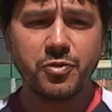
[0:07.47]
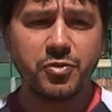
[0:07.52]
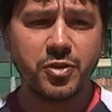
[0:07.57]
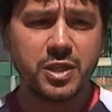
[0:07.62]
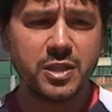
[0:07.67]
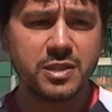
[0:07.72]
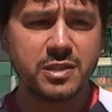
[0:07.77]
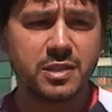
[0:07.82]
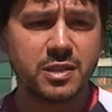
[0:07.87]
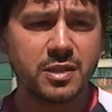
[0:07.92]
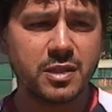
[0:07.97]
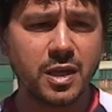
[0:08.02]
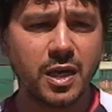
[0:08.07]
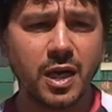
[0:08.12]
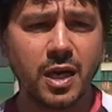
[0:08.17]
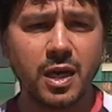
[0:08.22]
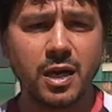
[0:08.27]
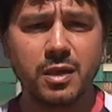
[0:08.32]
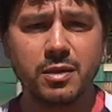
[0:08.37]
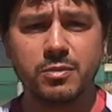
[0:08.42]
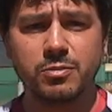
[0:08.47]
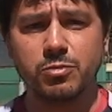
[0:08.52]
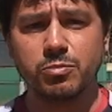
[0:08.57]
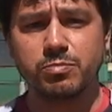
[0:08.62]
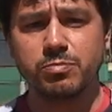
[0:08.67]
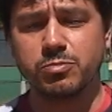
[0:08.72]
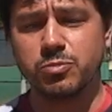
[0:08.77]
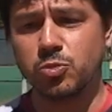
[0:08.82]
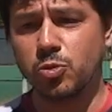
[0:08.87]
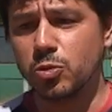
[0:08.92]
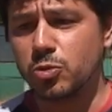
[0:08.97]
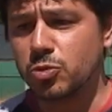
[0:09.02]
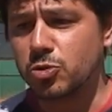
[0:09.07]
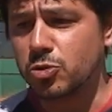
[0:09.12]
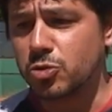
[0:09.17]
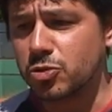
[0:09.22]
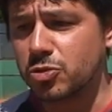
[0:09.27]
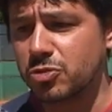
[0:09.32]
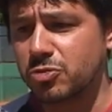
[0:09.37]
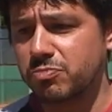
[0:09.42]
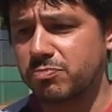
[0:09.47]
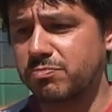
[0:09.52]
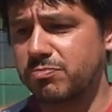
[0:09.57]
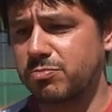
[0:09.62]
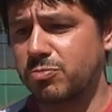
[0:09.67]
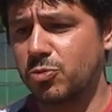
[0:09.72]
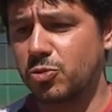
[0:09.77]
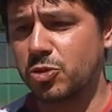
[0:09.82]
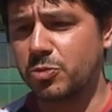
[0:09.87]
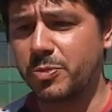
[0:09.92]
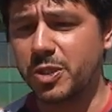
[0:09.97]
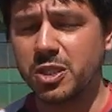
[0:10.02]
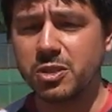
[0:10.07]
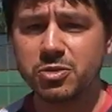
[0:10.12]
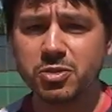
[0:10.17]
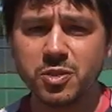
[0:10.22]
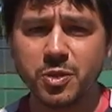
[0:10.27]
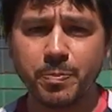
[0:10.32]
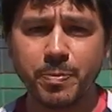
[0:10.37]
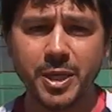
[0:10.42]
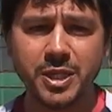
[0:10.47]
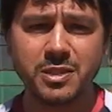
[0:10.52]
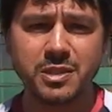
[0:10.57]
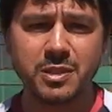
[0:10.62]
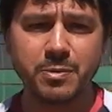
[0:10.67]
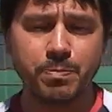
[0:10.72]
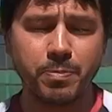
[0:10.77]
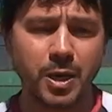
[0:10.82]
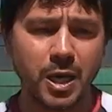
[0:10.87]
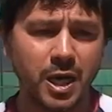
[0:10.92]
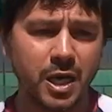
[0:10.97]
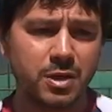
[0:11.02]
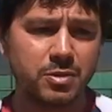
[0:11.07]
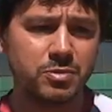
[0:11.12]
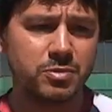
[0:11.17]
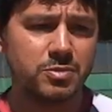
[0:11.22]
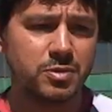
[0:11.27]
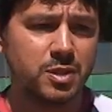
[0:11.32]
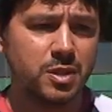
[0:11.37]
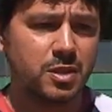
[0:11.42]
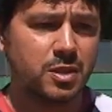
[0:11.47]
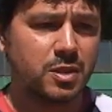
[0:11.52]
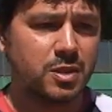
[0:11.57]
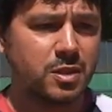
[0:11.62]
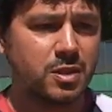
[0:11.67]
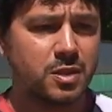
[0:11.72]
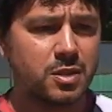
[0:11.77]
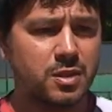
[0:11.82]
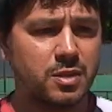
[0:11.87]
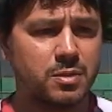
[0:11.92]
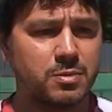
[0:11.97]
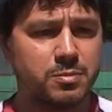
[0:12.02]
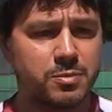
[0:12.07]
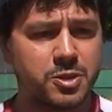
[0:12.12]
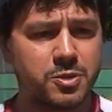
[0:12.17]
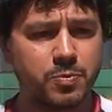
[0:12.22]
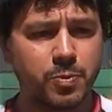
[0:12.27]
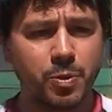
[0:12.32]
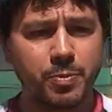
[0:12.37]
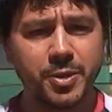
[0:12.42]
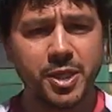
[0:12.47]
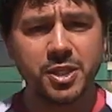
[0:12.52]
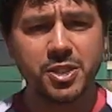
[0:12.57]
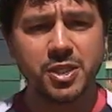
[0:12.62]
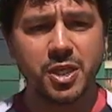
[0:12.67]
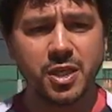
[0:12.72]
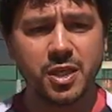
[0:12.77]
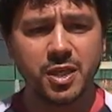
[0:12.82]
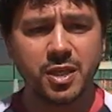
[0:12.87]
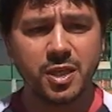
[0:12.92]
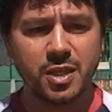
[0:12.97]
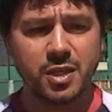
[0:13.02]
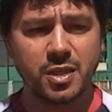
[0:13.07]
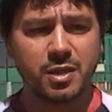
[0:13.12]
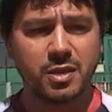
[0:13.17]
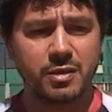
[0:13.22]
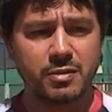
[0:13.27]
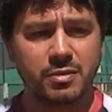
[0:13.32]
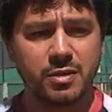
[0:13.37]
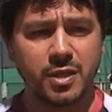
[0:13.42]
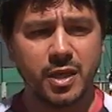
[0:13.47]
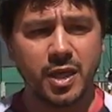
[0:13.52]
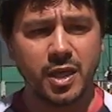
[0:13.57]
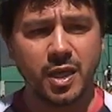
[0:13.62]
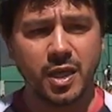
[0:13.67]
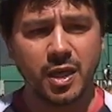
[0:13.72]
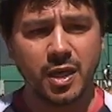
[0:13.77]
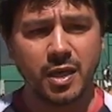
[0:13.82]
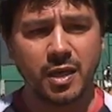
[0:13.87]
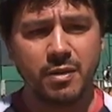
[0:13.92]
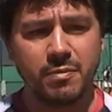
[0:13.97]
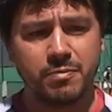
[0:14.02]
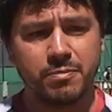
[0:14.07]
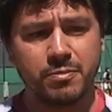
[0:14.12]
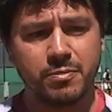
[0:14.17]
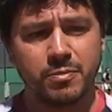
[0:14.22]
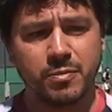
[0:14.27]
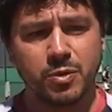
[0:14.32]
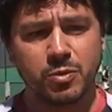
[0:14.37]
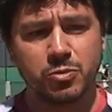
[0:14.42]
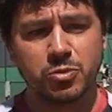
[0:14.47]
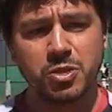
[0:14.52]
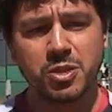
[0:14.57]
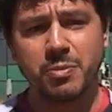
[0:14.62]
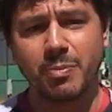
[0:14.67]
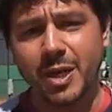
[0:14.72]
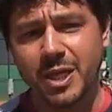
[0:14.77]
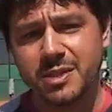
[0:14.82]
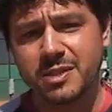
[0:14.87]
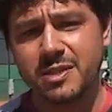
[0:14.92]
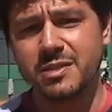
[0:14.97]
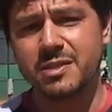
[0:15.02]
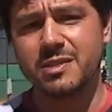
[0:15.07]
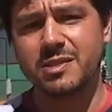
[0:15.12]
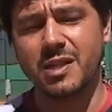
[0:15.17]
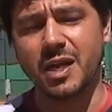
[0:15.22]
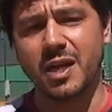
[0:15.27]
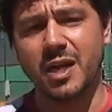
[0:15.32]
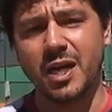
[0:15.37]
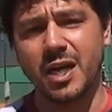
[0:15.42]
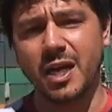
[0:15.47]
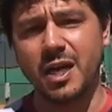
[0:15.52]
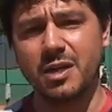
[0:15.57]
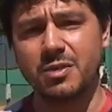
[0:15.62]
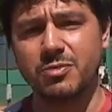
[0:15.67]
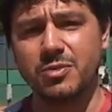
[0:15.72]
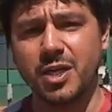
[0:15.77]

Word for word: felicitar todos os, os meninos que participaram, principalmente aí é, os que mais se destacaram,